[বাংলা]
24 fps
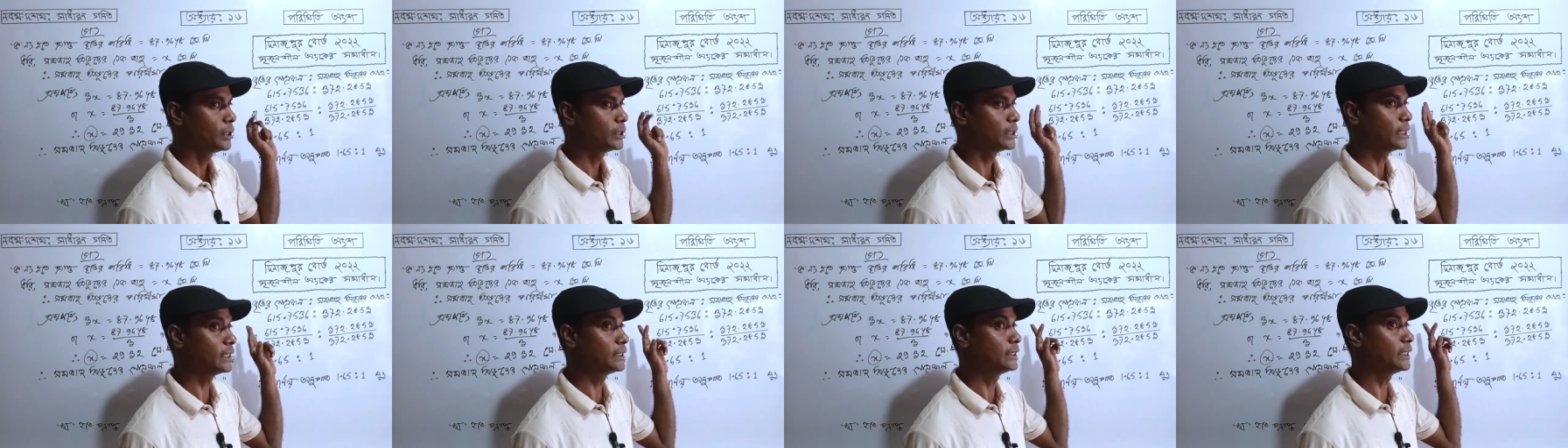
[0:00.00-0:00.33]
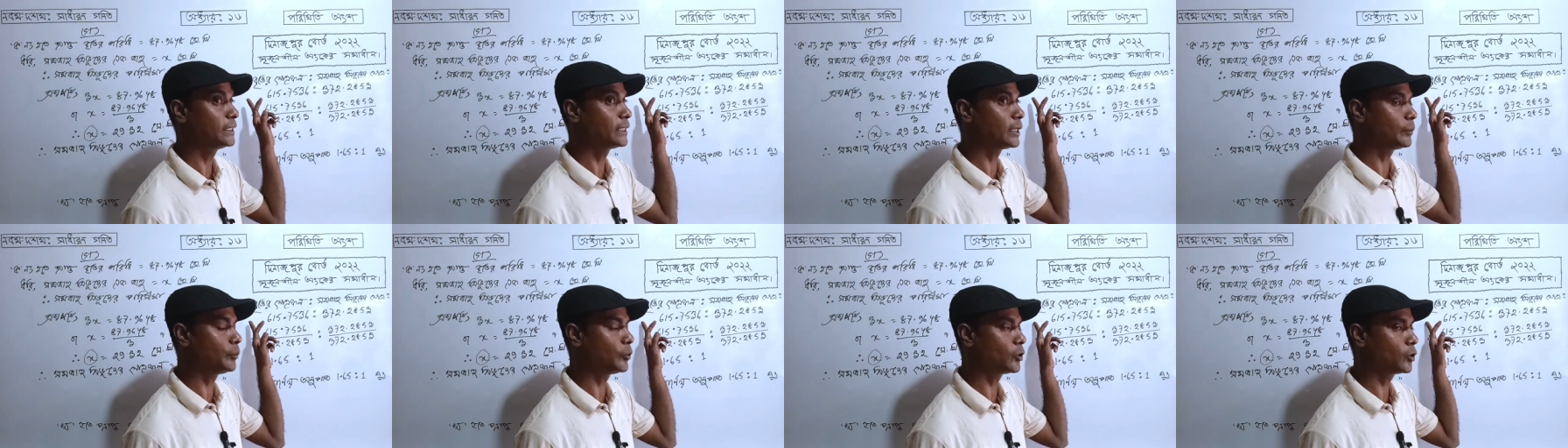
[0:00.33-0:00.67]
যেটা
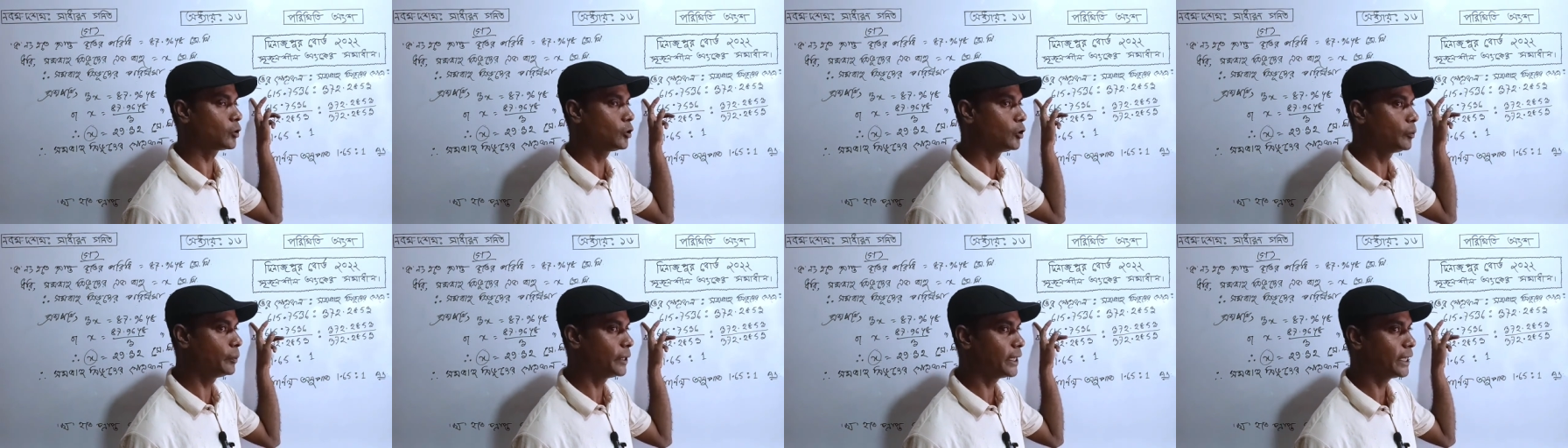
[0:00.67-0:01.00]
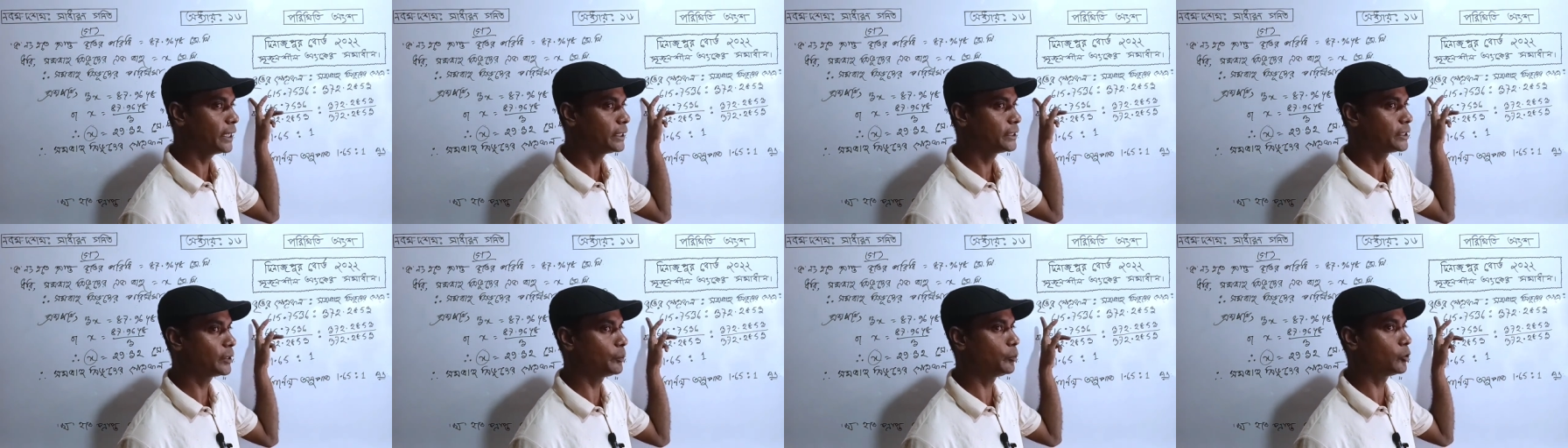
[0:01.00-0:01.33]
বড় হবে
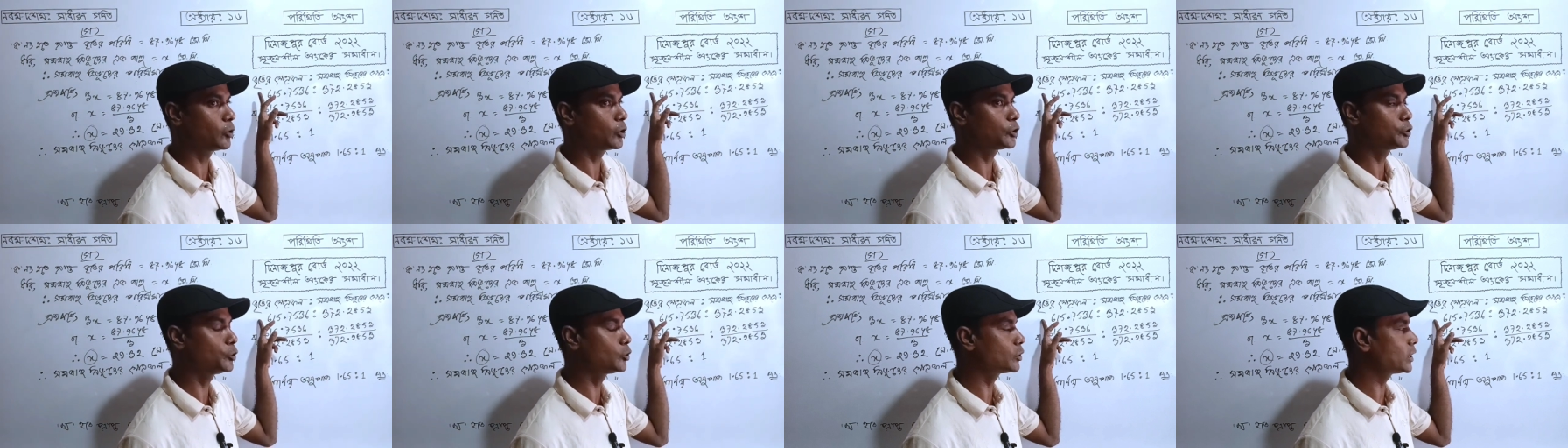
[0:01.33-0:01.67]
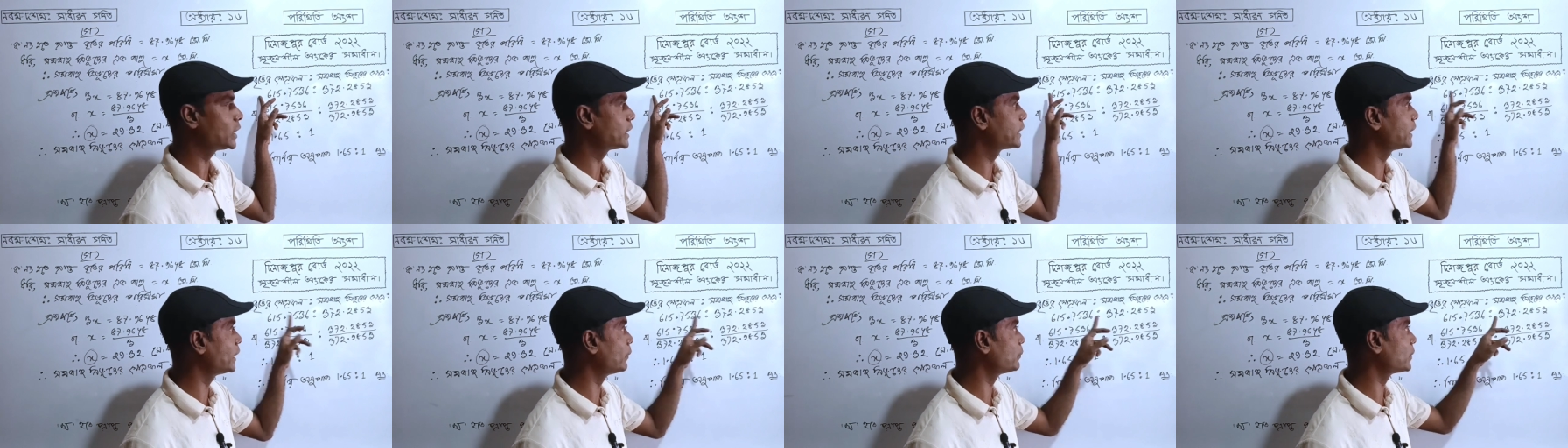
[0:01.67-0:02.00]
সে বড় সংখ্যাকে
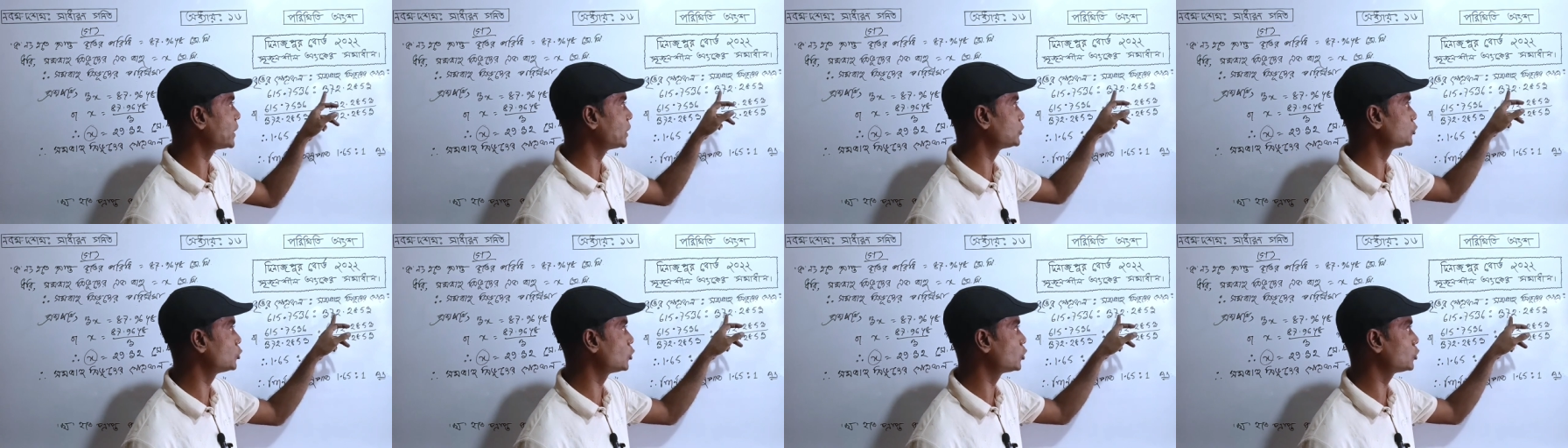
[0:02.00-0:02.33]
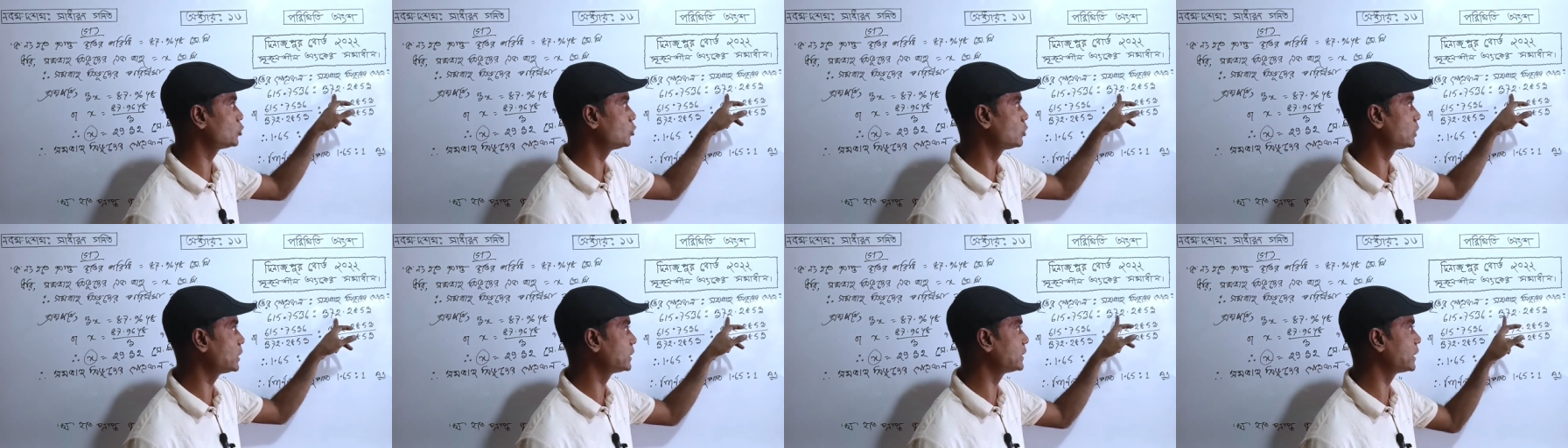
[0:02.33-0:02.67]
আমরা ছোট
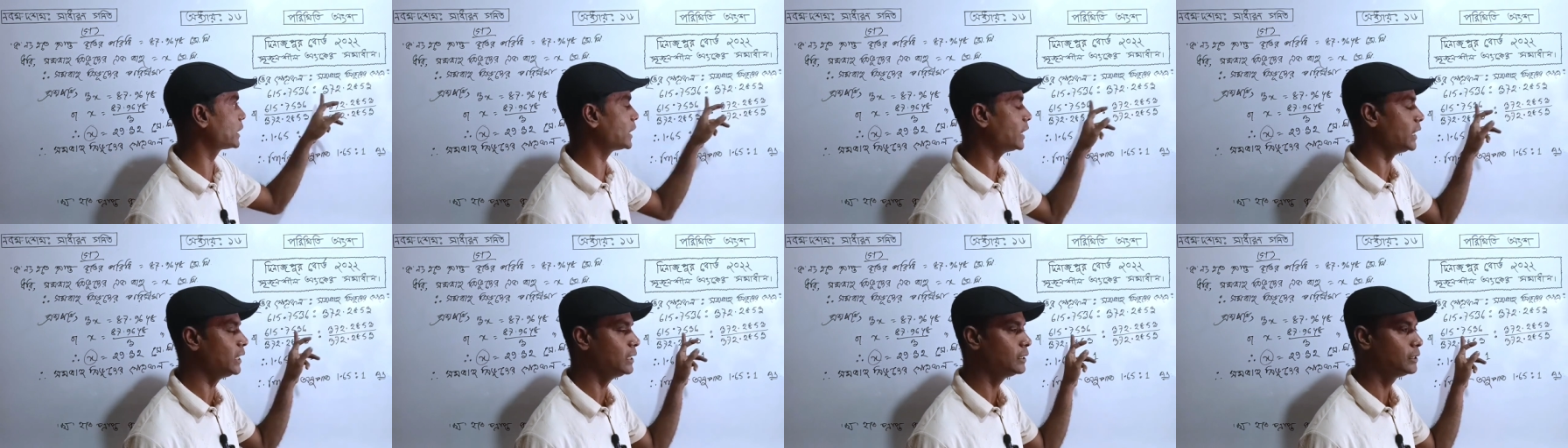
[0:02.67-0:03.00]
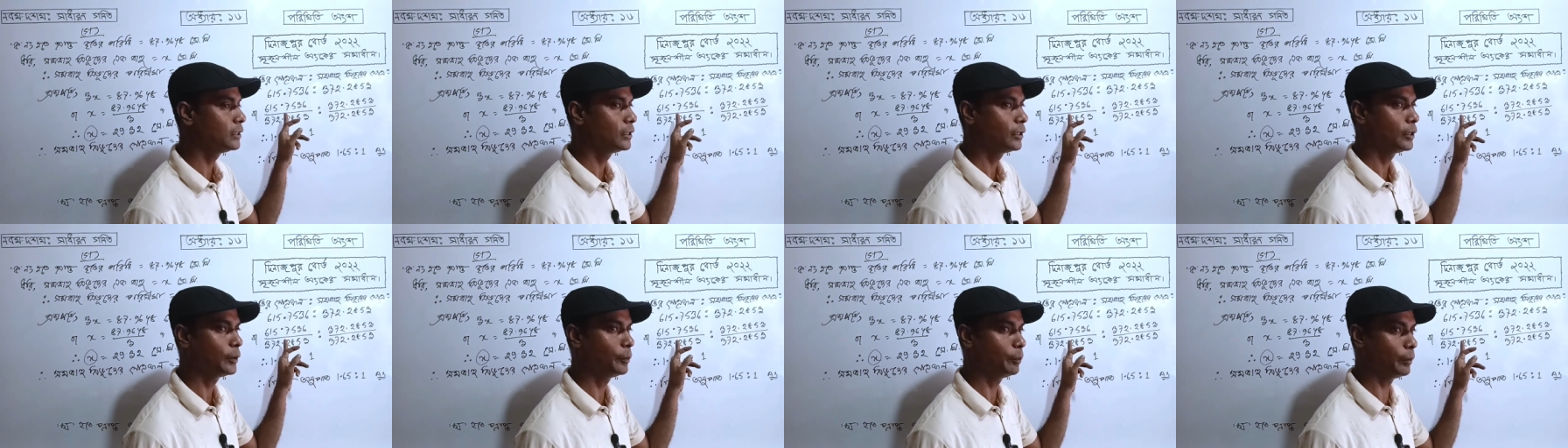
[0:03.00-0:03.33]
সংখ্যা দ্বারা
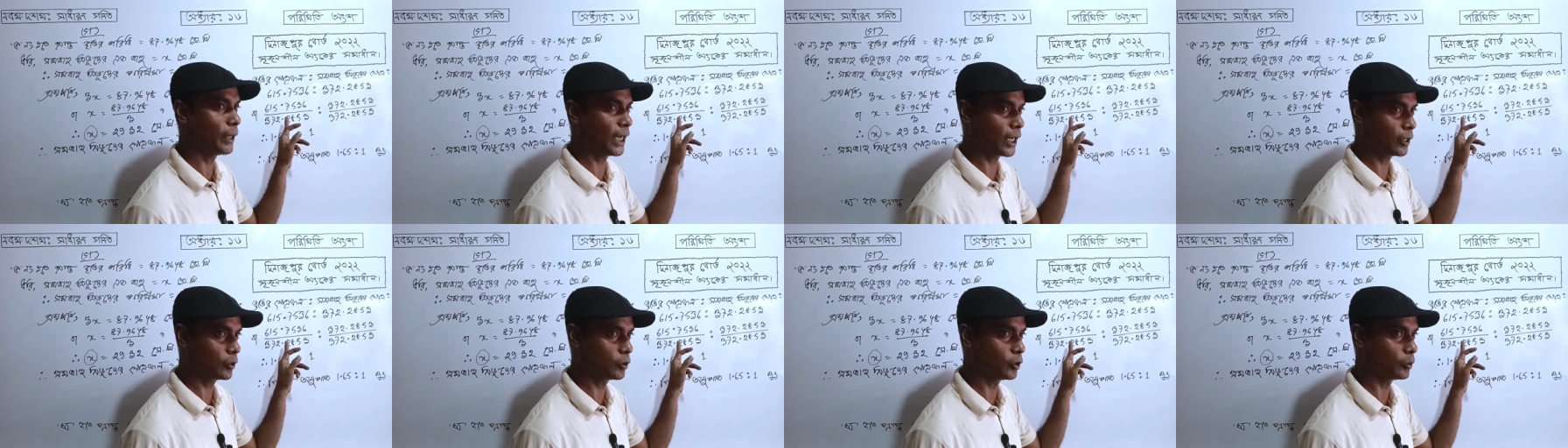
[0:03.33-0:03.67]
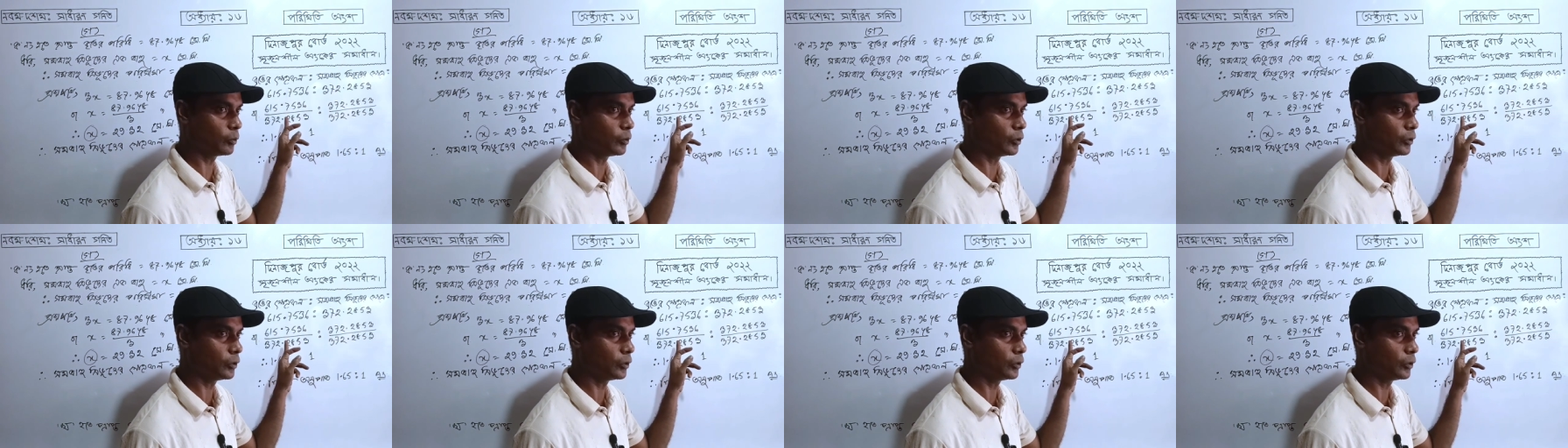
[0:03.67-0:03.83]
ভাগ করব।